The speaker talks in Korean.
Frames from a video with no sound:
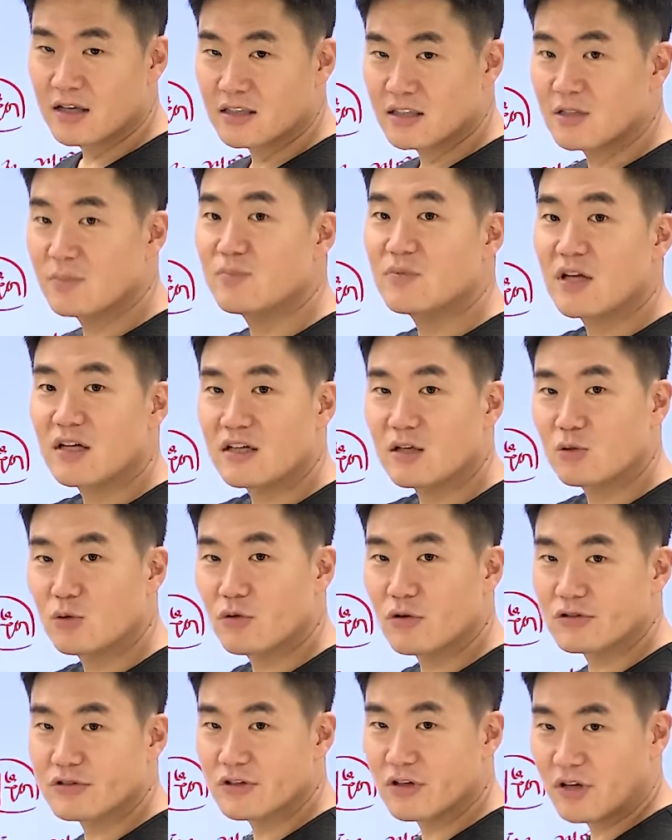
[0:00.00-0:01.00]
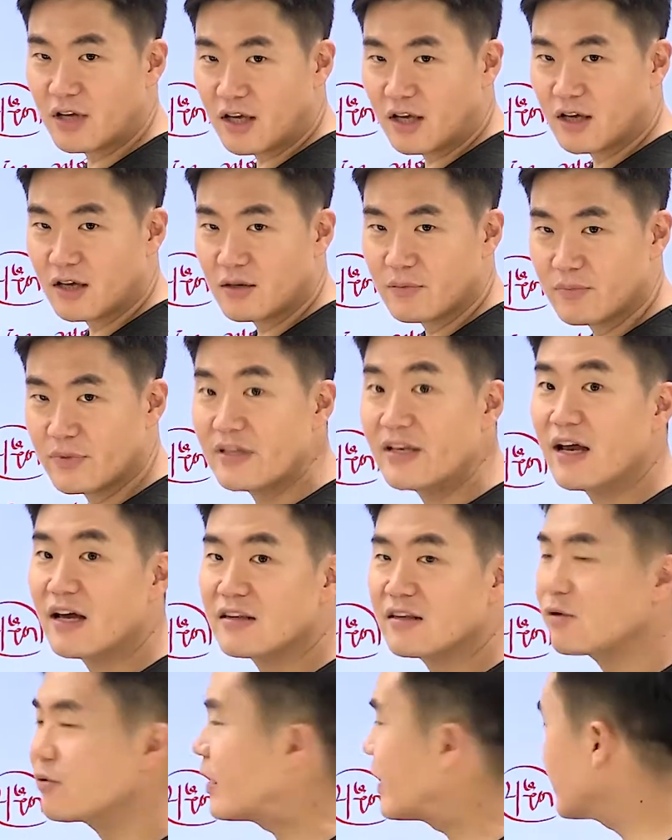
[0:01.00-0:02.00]
집단의 도덕성이
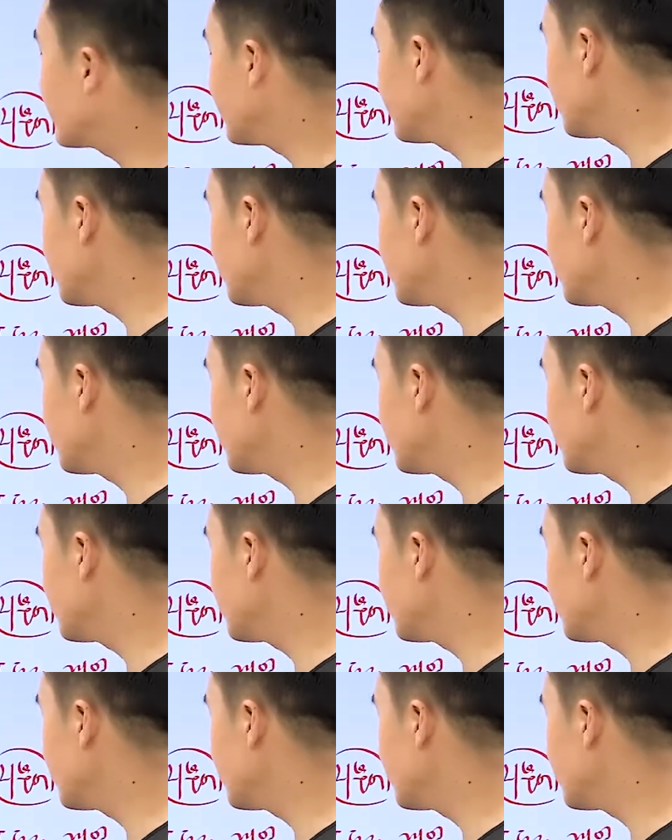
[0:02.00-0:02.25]
비례한다고 얘기할